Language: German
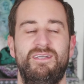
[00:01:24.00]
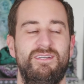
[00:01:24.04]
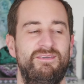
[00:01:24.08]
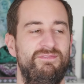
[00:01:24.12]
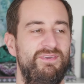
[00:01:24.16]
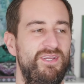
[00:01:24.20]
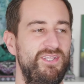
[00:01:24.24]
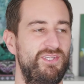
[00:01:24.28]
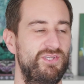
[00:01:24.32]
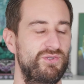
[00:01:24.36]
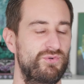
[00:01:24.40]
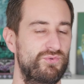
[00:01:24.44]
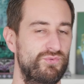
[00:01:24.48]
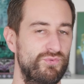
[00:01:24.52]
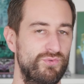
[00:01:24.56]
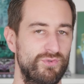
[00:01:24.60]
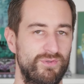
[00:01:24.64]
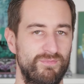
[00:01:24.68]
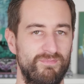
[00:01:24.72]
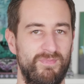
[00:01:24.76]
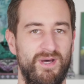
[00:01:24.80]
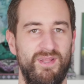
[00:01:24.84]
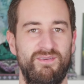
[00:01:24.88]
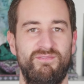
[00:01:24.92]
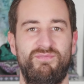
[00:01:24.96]
welche
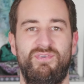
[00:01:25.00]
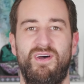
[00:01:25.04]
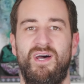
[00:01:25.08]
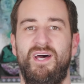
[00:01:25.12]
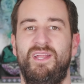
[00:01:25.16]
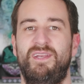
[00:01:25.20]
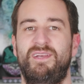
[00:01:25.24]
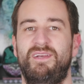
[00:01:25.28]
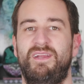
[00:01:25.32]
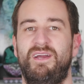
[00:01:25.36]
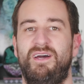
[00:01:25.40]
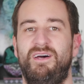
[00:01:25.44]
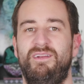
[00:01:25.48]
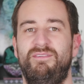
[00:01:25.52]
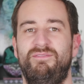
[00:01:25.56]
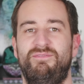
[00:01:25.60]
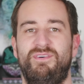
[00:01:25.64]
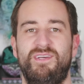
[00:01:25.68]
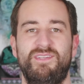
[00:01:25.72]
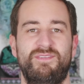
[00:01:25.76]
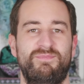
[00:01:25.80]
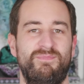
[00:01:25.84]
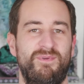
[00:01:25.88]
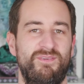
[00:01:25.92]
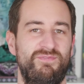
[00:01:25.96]
Routen man fahren kann,
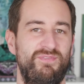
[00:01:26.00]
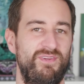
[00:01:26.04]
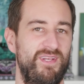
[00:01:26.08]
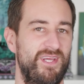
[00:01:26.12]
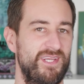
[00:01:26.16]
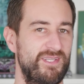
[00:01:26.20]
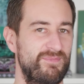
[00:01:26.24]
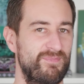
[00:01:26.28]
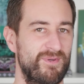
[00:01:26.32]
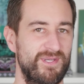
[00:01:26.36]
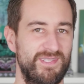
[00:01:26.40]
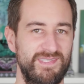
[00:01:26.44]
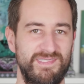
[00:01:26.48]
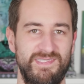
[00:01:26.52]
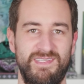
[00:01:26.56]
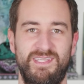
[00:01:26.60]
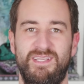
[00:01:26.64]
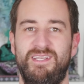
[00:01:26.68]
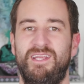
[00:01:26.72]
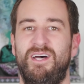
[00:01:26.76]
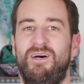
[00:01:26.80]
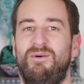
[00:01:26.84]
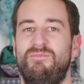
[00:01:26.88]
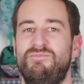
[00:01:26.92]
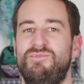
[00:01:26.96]
was man vielleicht mal
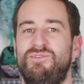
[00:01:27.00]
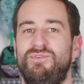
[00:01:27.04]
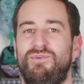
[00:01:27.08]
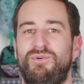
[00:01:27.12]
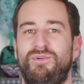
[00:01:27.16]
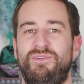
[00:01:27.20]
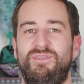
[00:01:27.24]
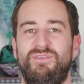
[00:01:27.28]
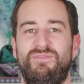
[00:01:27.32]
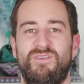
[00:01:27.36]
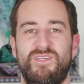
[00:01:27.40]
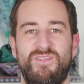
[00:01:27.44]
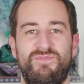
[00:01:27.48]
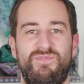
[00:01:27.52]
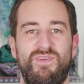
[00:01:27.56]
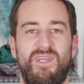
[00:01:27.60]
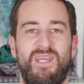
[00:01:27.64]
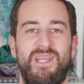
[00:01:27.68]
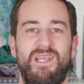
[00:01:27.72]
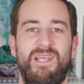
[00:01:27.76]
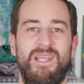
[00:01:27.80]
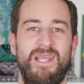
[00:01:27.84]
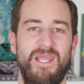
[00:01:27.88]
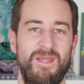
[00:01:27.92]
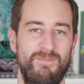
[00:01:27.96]
gesehen haben sollte, was für
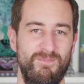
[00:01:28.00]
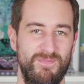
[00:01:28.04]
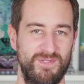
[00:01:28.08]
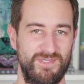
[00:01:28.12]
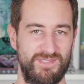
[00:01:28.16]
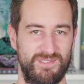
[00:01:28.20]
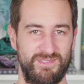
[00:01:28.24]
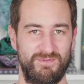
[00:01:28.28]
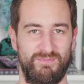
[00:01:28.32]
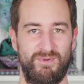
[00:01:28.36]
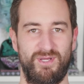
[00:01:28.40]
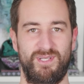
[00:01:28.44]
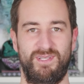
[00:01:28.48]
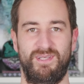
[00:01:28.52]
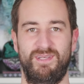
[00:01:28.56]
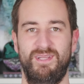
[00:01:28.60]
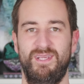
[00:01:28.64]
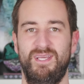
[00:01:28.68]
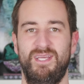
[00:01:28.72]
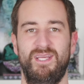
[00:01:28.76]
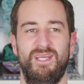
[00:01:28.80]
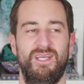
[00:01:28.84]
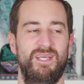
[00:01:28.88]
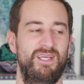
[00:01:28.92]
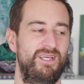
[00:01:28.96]
Erlebnisse man
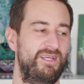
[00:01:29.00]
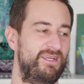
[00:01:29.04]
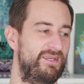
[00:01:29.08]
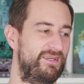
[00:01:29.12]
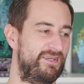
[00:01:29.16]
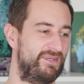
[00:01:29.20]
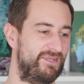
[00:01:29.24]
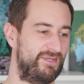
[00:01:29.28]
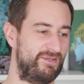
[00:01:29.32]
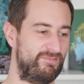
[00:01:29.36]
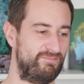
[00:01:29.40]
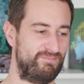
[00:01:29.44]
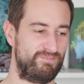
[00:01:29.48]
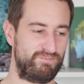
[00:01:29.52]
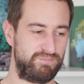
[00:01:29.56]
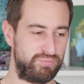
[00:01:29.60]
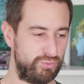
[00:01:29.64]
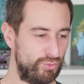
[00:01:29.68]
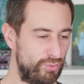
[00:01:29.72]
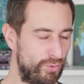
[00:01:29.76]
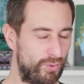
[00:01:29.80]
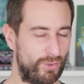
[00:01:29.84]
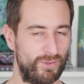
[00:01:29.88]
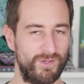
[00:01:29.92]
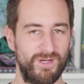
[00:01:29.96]
äh,
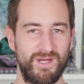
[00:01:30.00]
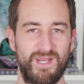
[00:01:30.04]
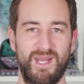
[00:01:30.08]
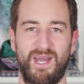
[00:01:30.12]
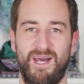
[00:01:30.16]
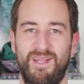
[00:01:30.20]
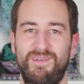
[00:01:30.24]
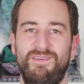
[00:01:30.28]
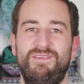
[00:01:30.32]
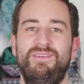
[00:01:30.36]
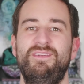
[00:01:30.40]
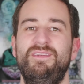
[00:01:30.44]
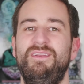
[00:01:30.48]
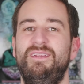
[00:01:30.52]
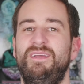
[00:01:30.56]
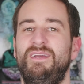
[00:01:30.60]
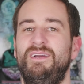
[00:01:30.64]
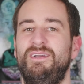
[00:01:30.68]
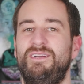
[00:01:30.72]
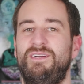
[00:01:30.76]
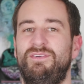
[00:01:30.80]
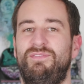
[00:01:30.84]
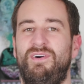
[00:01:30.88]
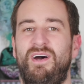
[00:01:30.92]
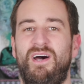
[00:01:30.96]
buchen kann,
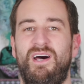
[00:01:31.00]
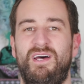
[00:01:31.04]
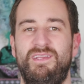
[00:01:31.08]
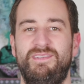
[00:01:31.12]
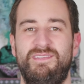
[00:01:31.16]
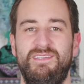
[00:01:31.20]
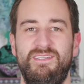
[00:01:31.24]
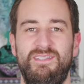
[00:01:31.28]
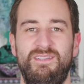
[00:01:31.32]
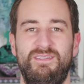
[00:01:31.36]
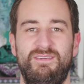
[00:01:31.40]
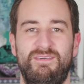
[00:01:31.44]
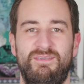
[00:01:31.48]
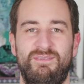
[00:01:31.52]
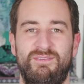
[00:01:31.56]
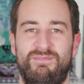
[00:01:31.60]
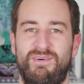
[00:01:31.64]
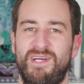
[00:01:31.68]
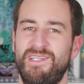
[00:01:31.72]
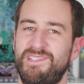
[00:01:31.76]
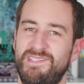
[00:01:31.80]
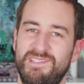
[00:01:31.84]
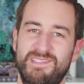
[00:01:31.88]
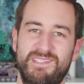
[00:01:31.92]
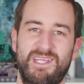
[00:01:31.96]
quasi,
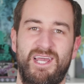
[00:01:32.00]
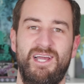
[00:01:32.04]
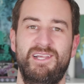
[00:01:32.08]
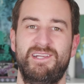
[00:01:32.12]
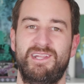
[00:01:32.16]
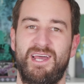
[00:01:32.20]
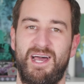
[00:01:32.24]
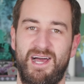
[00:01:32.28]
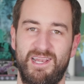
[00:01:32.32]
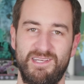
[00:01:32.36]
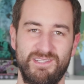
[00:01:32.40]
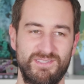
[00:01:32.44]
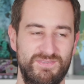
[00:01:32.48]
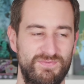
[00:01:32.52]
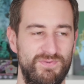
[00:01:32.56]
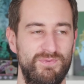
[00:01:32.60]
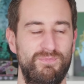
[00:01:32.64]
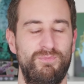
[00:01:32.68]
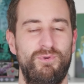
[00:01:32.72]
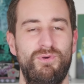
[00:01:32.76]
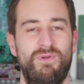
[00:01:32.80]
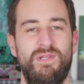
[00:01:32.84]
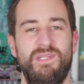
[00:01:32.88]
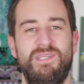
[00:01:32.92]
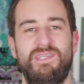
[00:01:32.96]
was es halt alles für
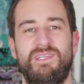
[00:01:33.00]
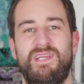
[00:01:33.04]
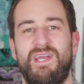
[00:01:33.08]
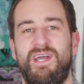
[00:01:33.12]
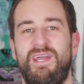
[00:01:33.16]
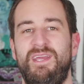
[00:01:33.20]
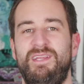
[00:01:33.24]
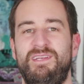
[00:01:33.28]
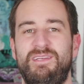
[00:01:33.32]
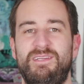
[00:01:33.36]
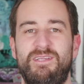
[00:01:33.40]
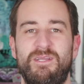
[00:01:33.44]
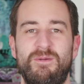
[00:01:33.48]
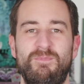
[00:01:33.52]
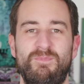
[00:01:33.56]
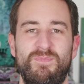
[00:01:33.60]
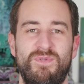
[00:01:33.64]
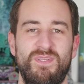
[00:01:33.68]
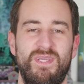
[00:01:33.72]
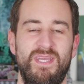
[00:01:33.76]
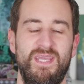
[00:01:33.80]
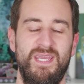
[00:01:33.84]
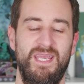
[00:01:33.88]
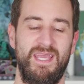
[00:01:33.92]
Möglichkeiten gibt.